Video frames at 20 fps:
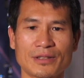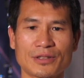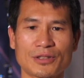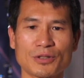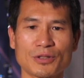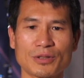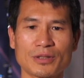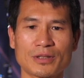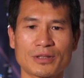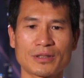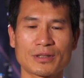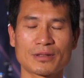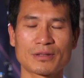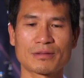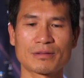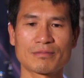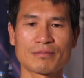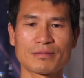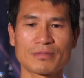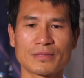就是
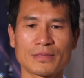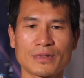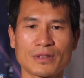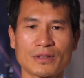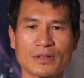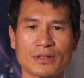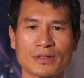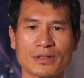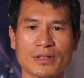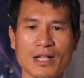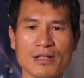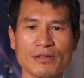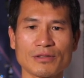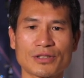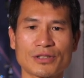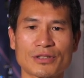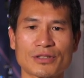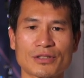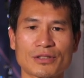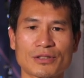当
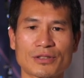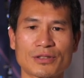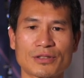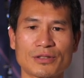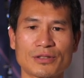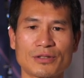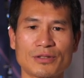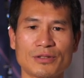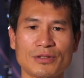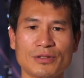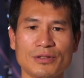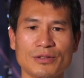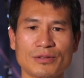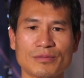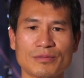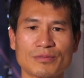时